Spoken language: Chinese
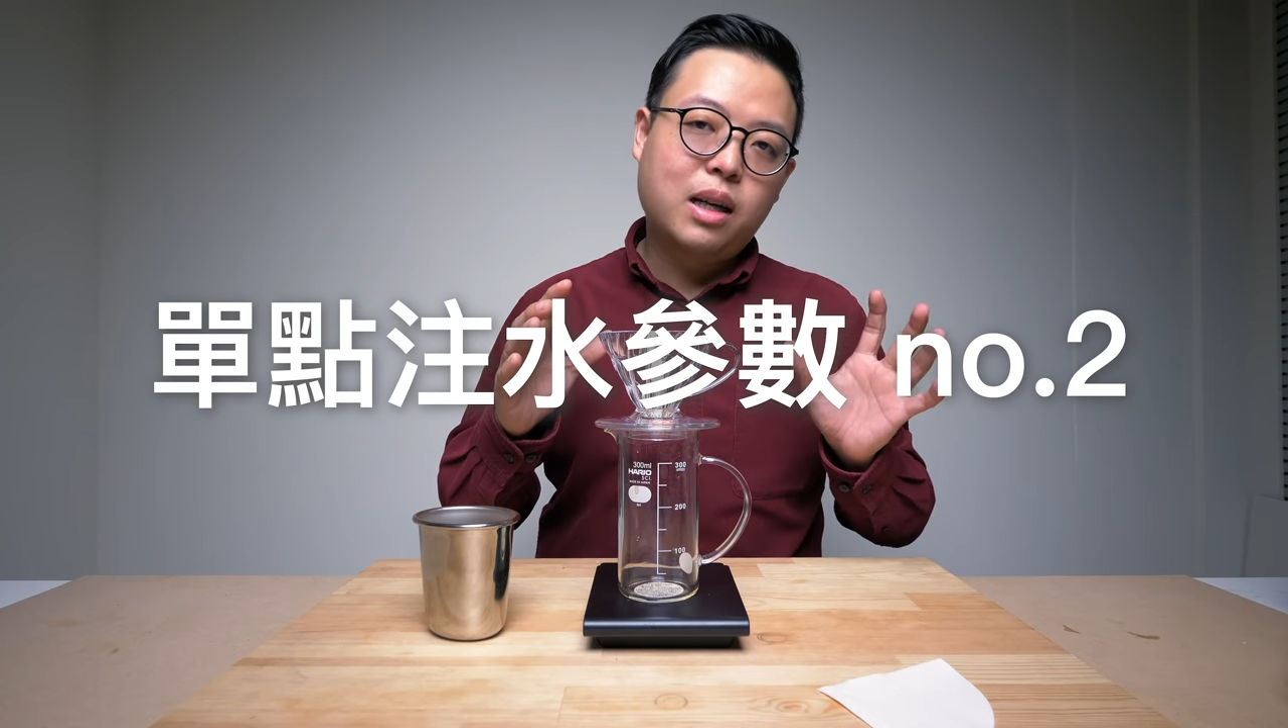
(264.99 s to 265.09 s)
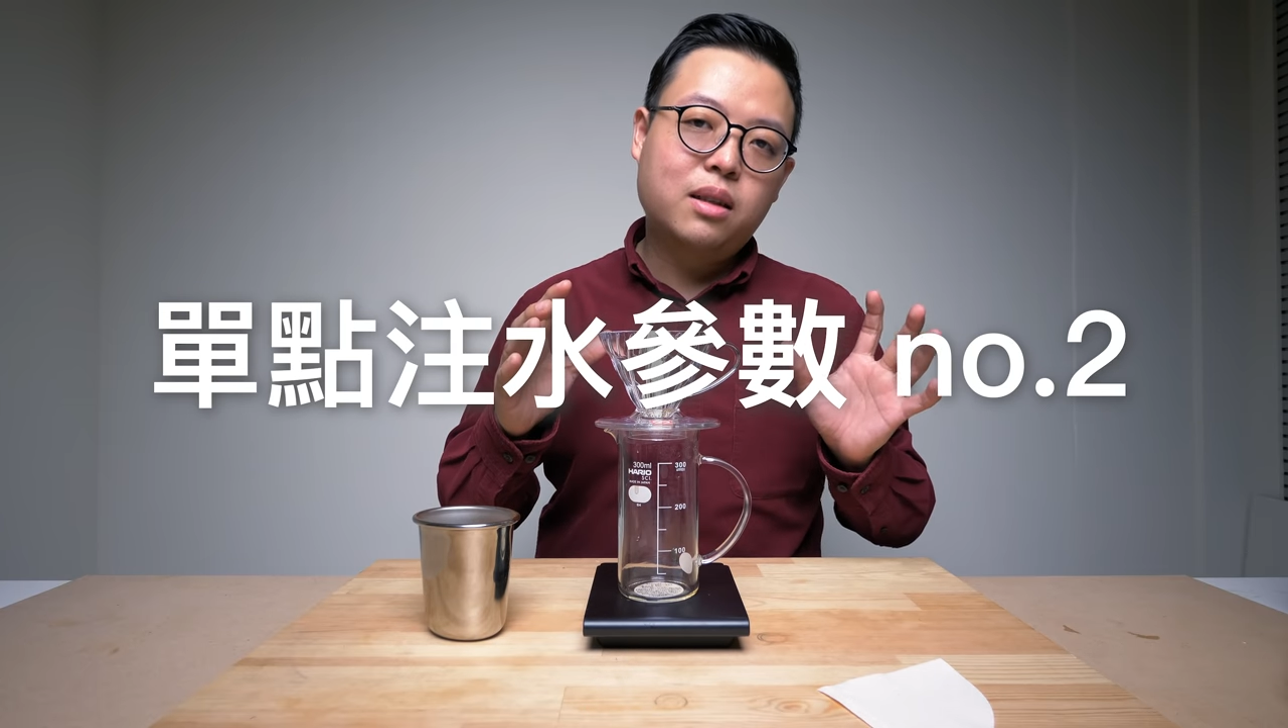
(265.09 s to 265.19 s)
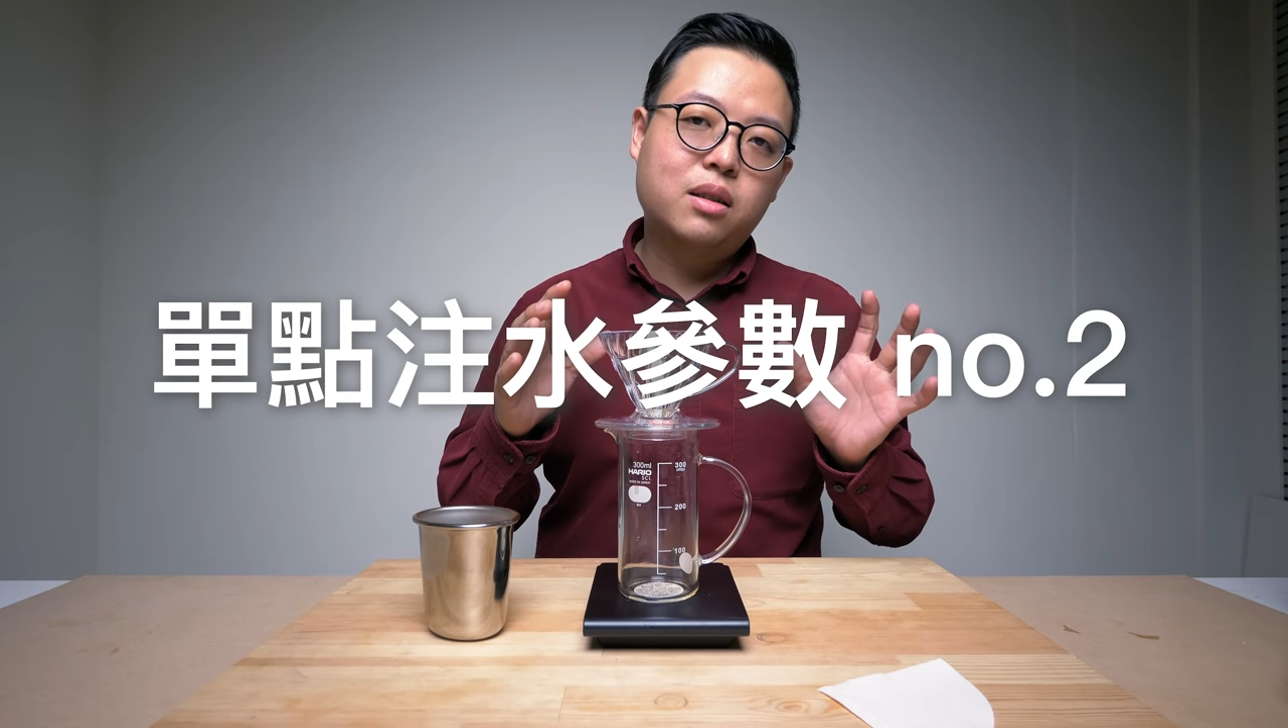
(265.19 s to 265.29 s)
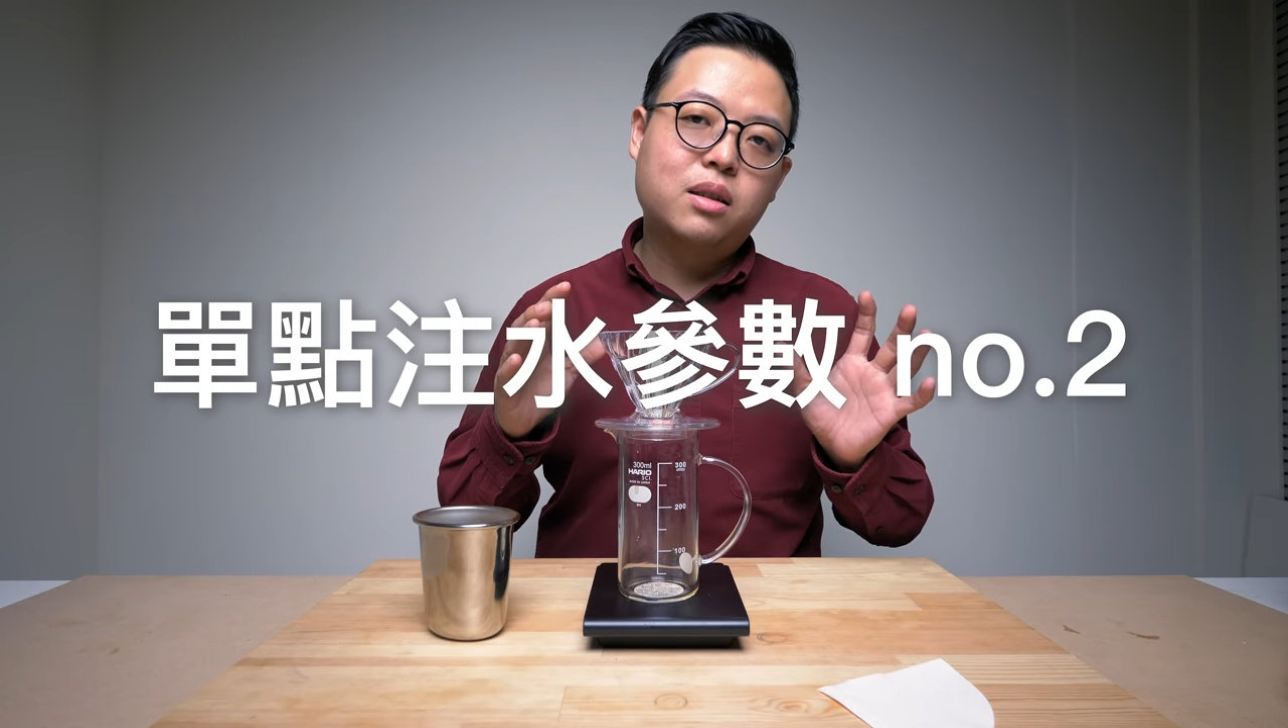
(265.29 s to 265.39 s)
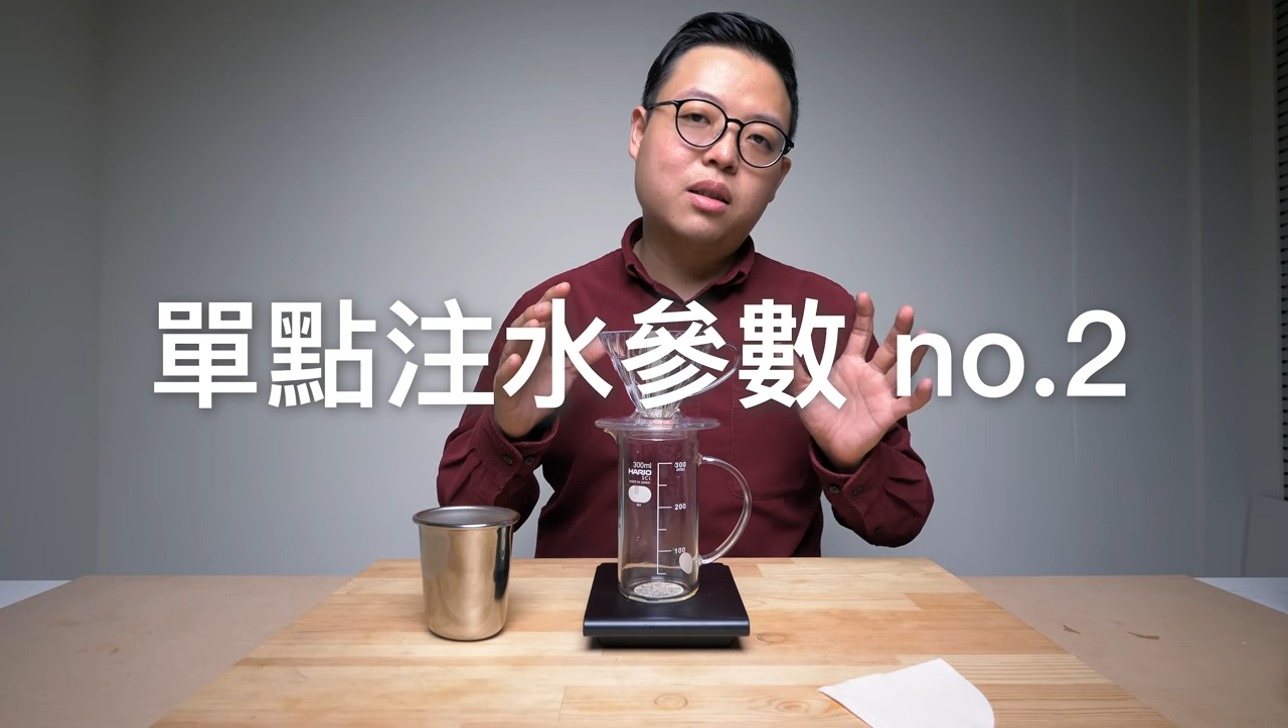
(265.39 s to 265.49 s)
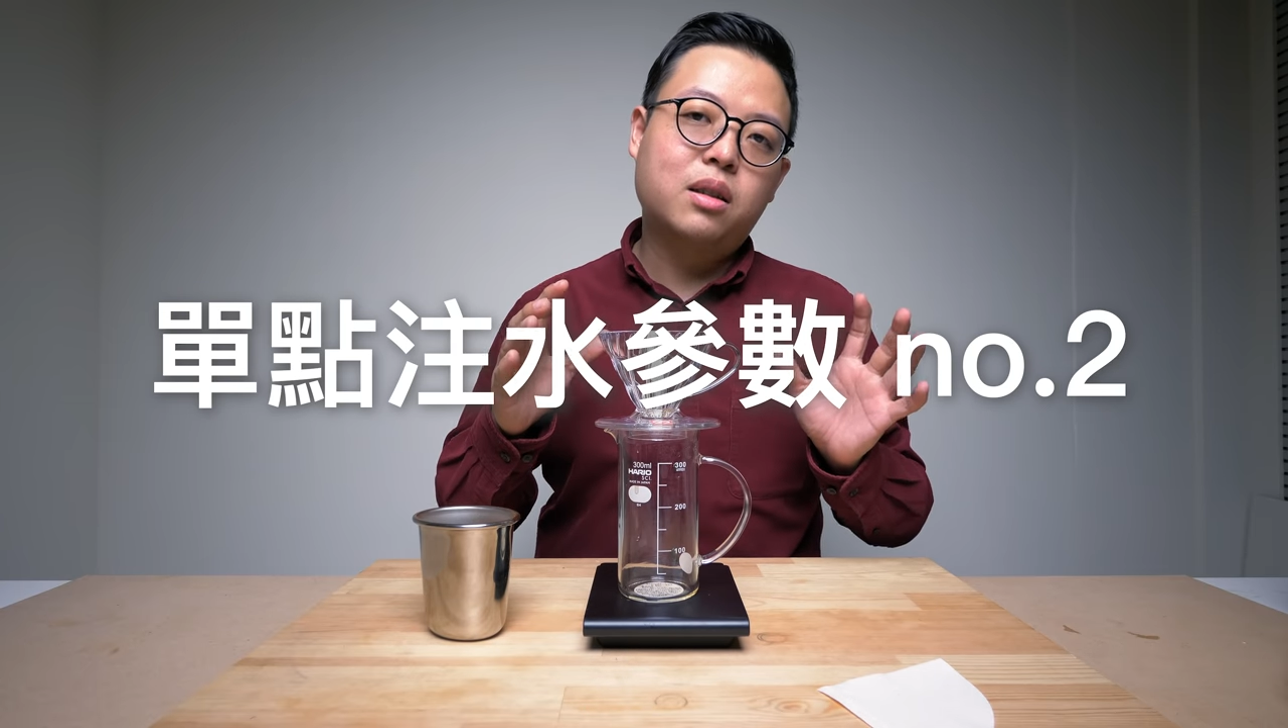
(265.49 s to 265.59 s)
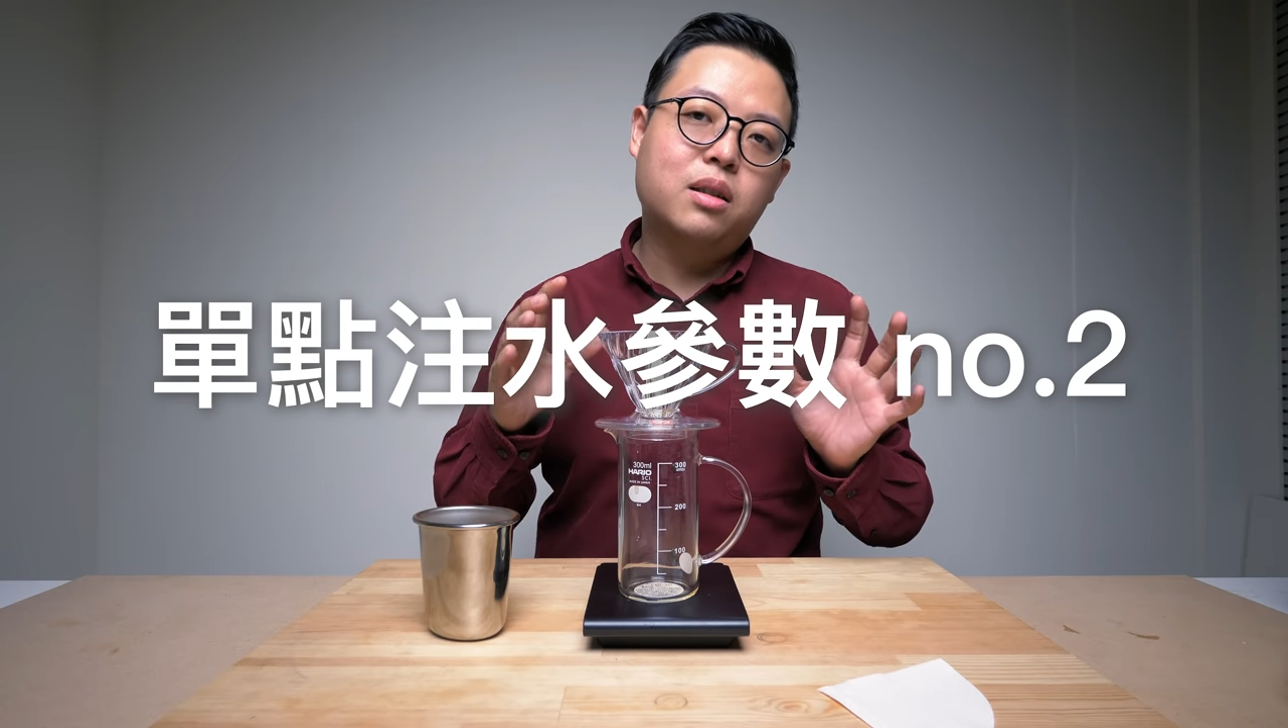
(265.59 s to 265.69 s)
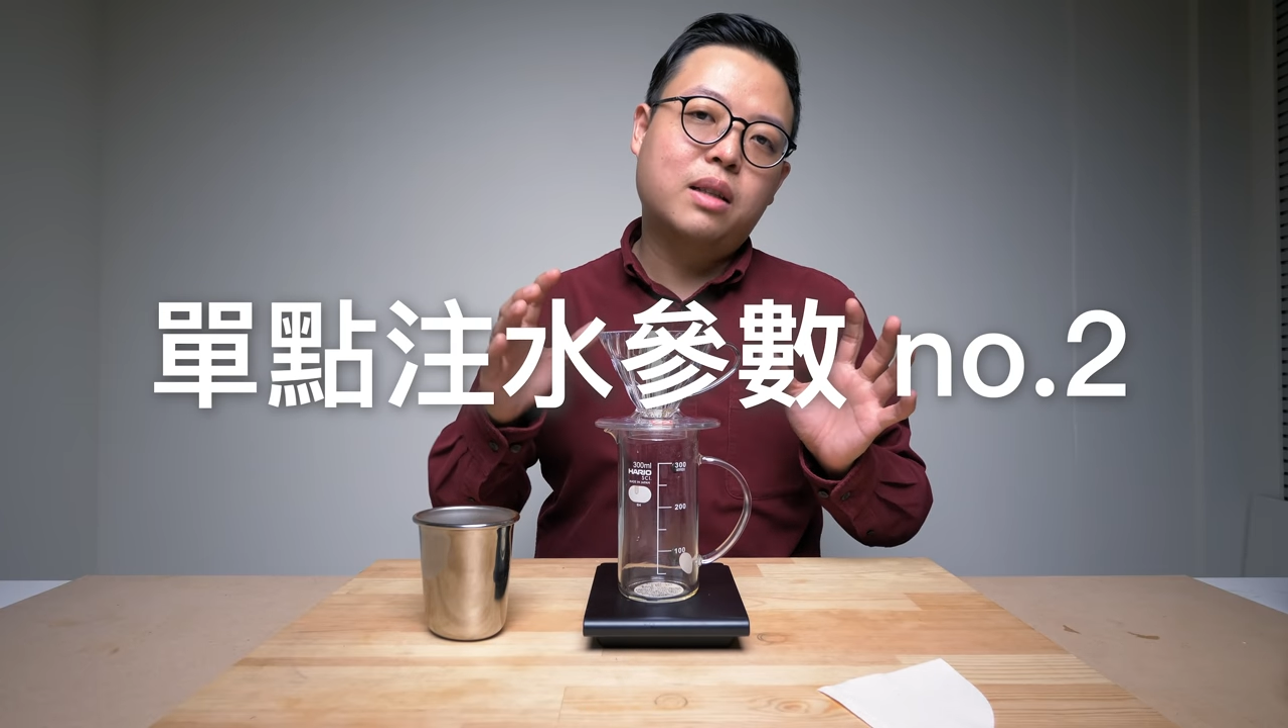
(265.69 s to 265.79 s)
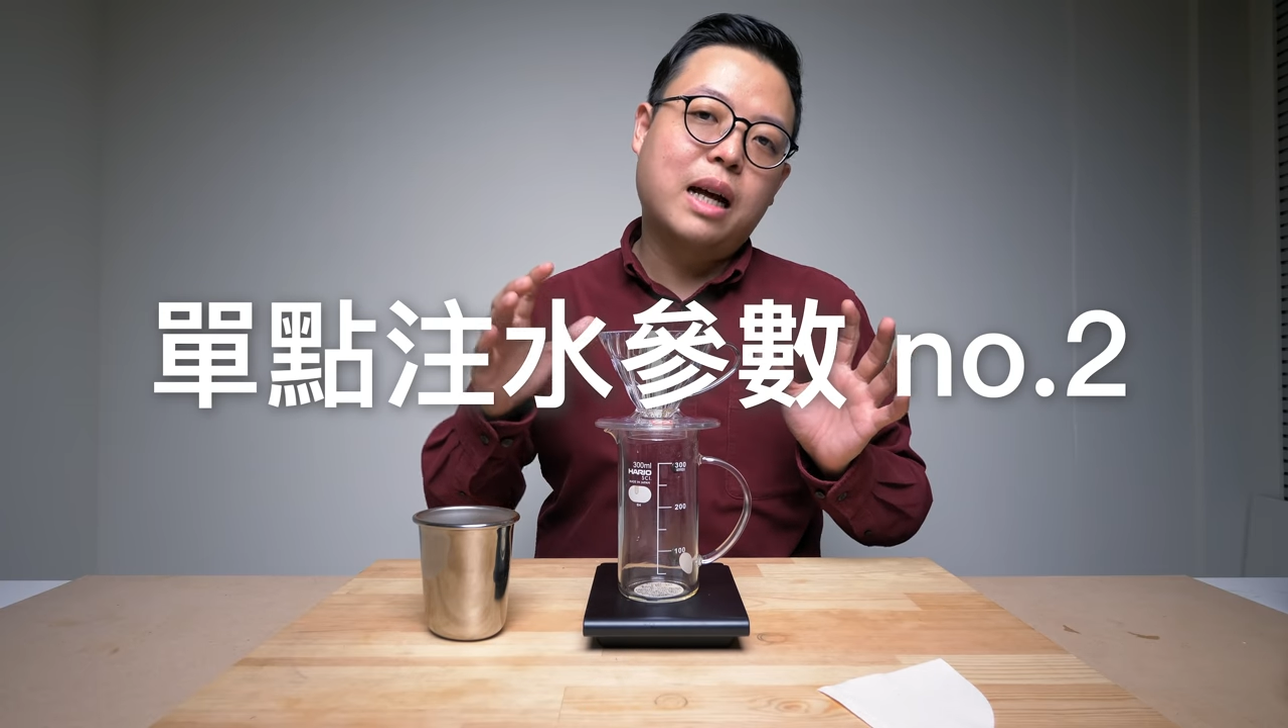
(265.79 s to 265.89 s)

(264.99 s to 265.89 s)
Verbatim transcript: 但是呢，